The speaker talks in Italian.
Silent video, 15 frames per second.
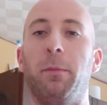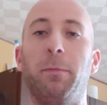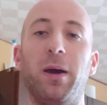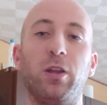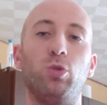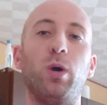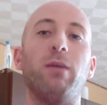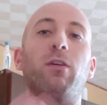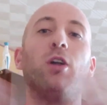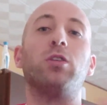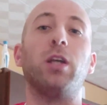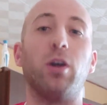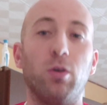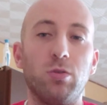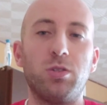per due
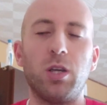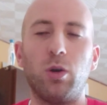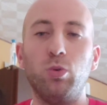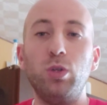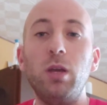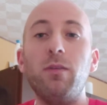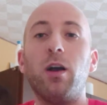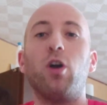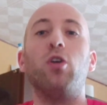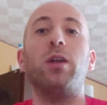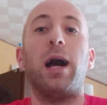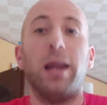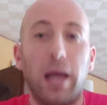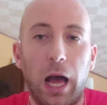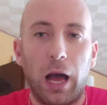volte consecutive con
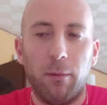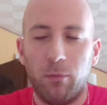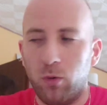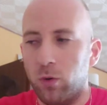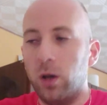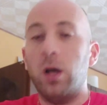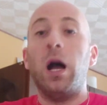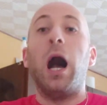Aramu